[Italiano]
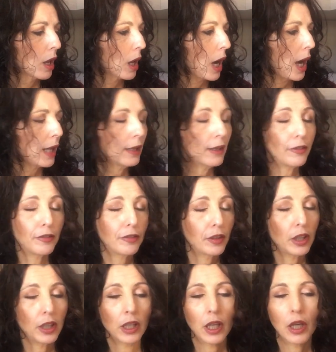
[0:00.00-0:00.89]
alla
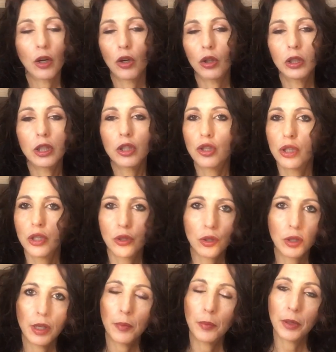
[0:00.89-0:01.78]
fine ho
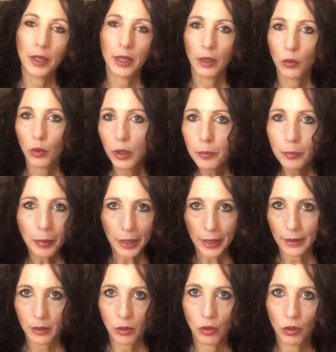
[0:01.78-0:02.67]
deciso di aprire quel
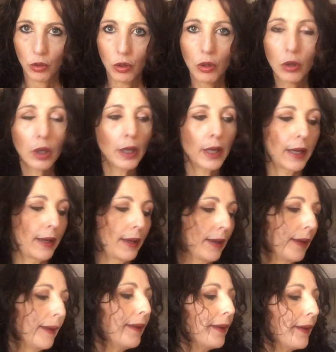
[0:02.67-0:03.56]
pacco
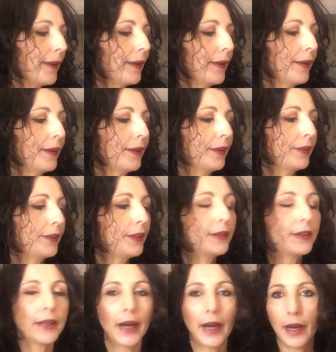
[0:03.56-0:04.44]
e eh,
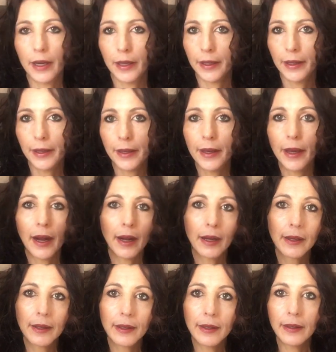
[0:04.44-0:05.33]
di dare
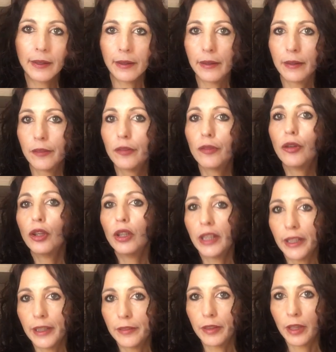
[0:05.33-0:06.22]
a chi
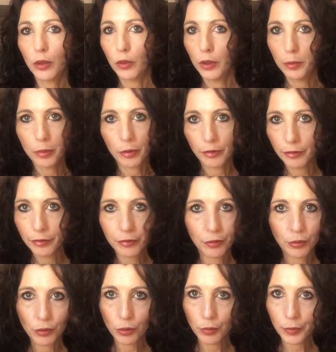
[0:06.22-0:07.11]
voleva quei
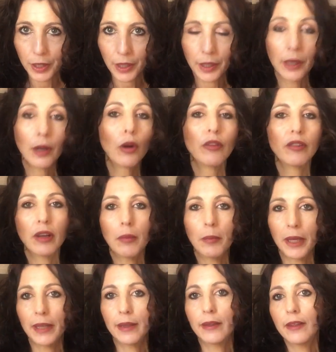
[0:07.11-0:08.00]
profumi,
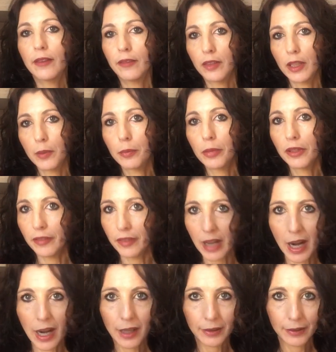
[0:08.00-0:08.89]
ovviamente in via
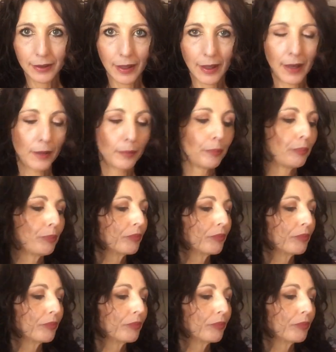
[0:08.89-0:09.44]
privata.